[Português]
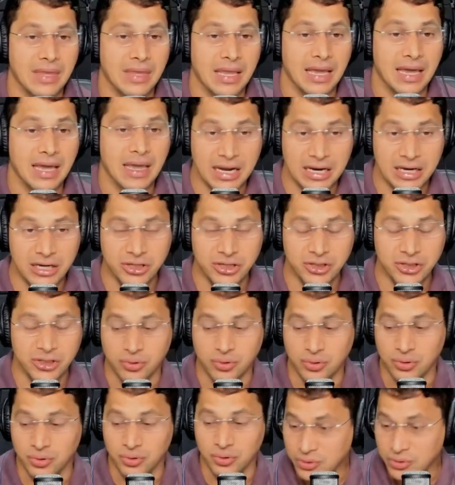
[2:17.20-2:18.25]

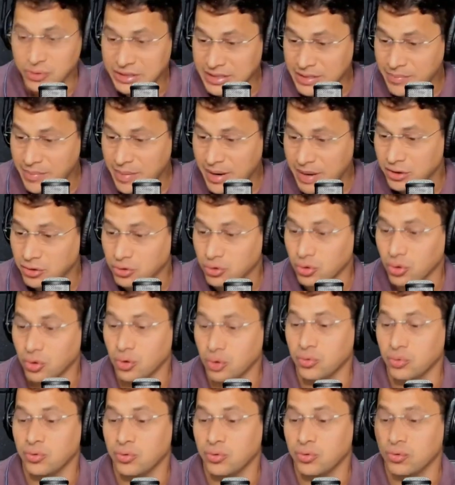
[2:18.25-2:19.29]
Cristo nos
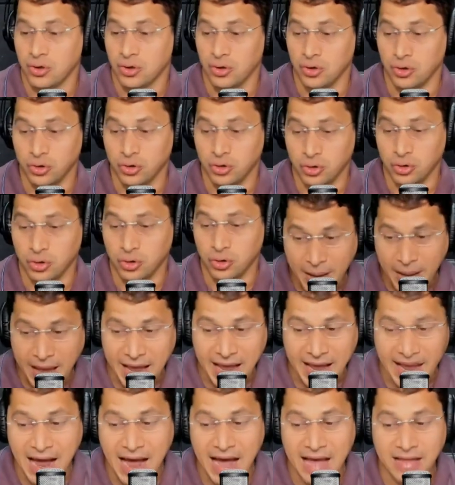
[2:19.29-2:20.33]
libertou do
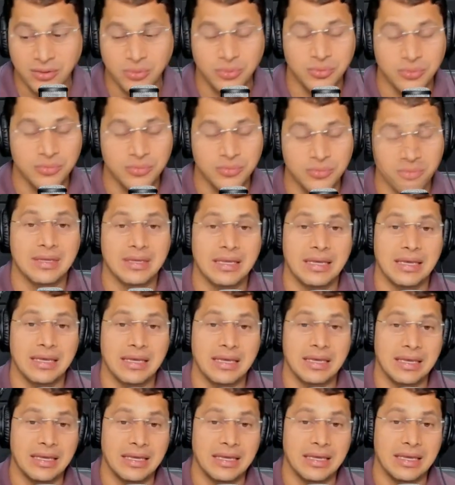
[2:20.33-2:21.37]
pecado
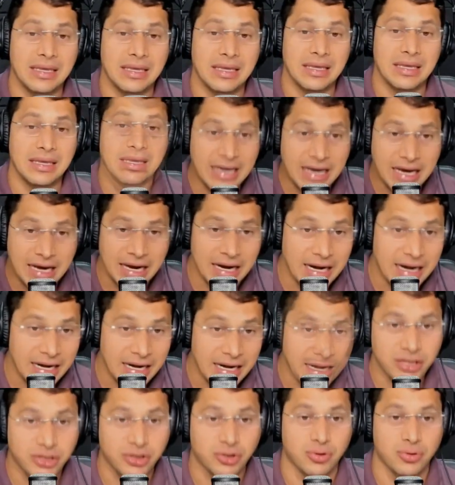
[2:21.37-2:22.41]
e
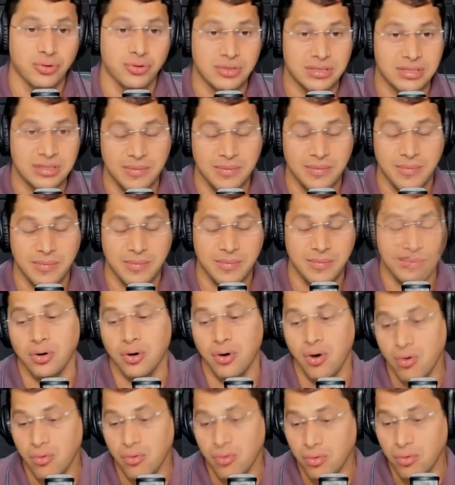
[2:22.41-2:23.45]
Cristo nos
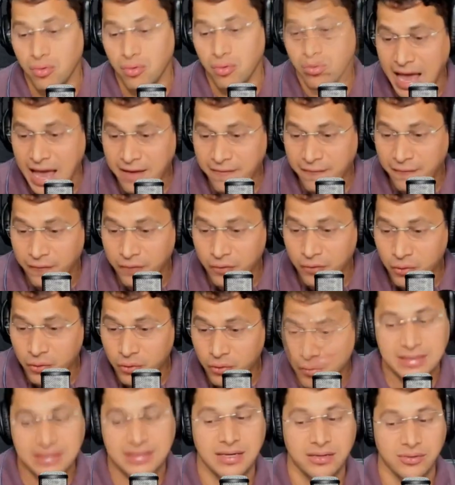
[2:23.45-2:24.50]
libertou da
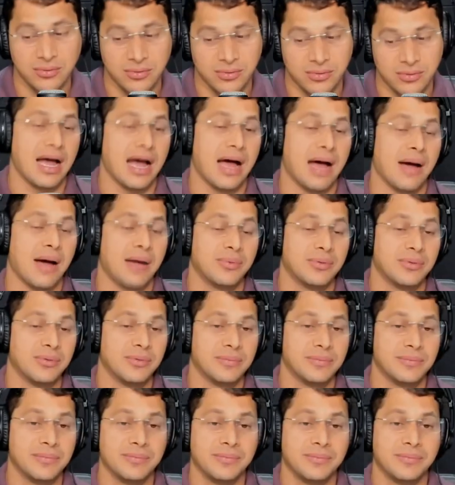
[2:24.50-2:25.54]
influência do diabo.
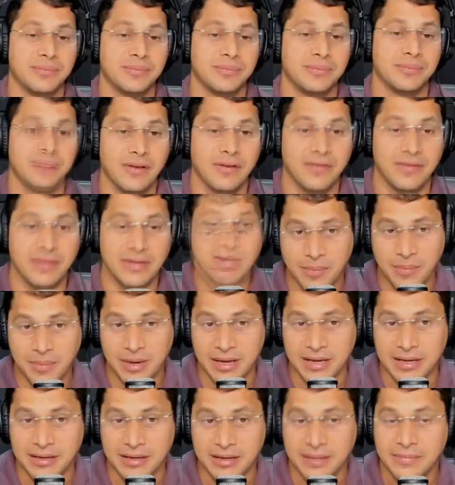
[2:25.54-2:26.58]
Veja
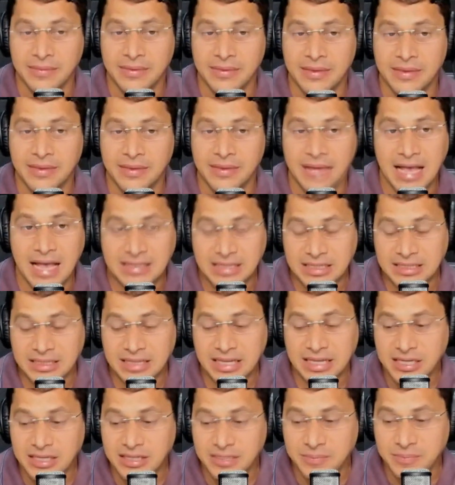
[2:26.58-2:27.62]
bem, essas
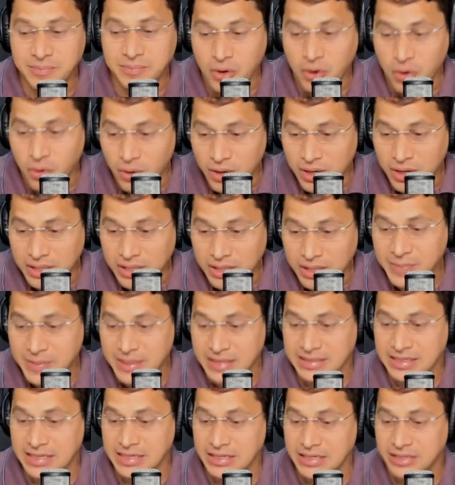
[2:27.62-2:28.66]
três coisas
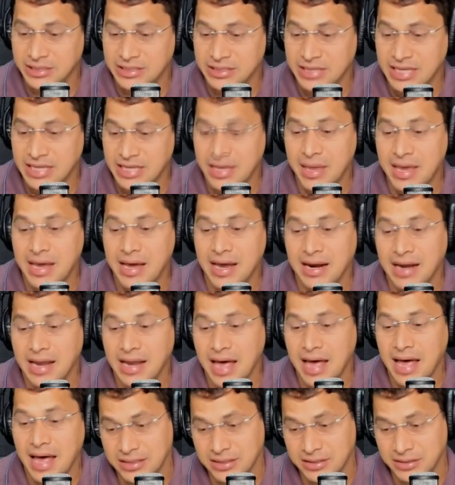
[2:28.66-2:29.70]
precisam estar bem
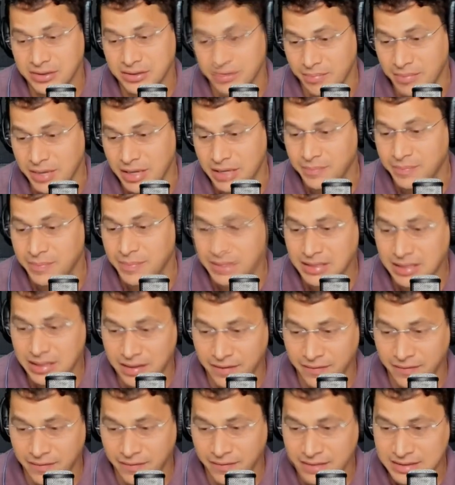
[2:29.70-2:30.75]
claras na sua mente para a
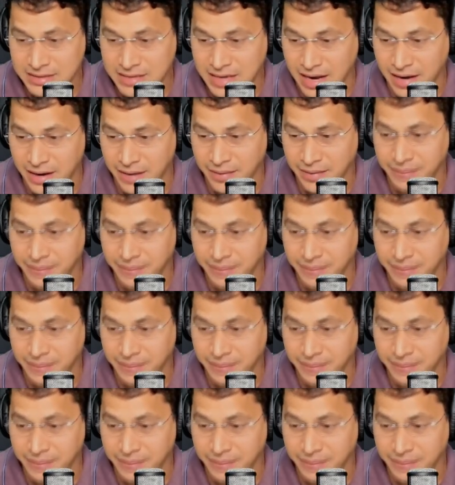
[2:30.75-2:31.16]
gente avançar.